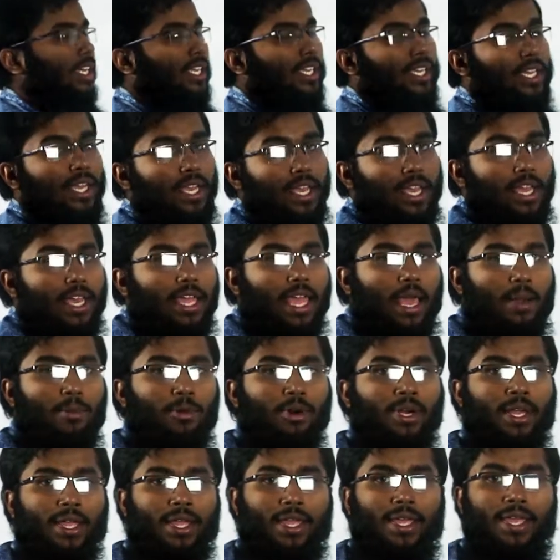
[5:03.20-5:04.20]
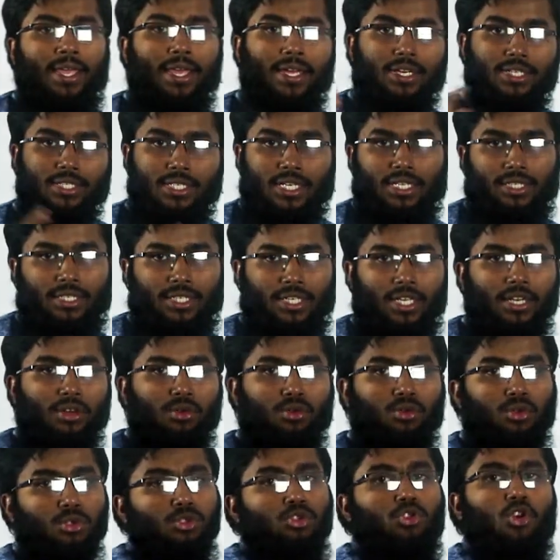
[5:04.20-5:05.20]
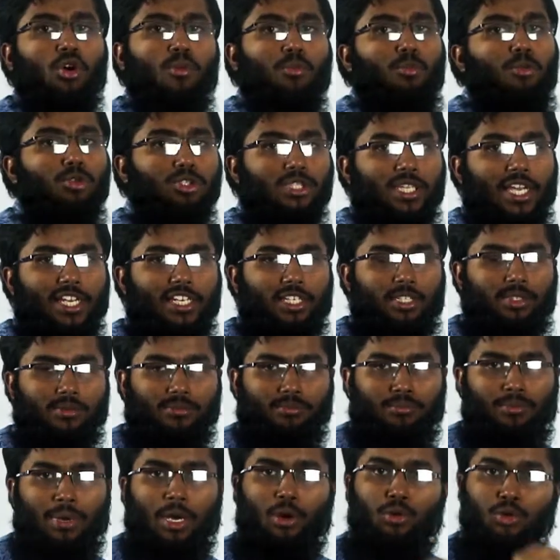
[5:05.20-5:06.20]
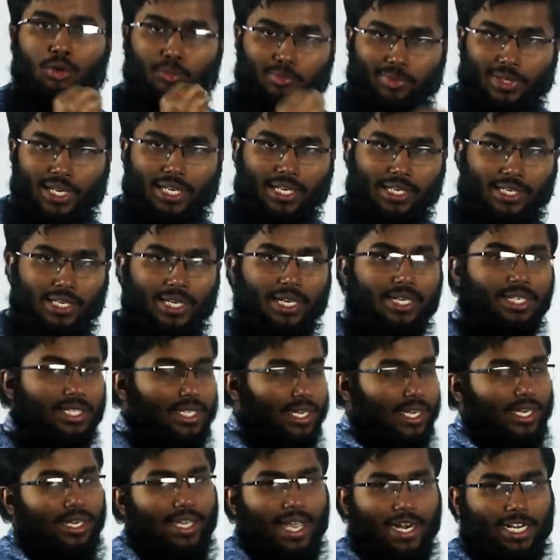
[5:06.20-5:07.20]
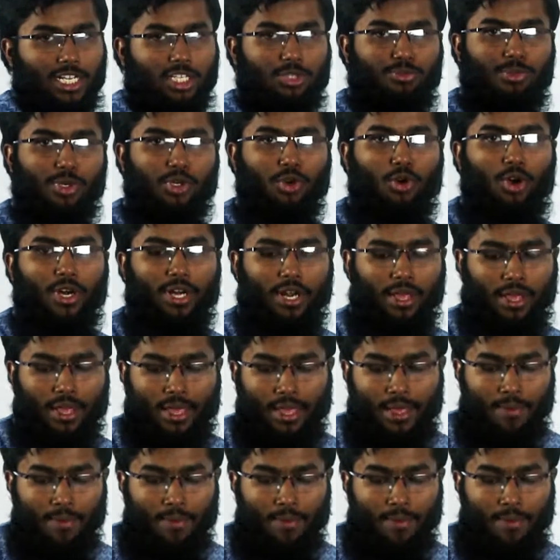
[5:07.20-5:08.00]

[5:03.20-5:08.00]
থাকে এবং এর সাথে কোনো থ্রম্বোসাইট বা কোনো প্লেটলেট সেখানে অ্যাটাচমেন্ট হয় না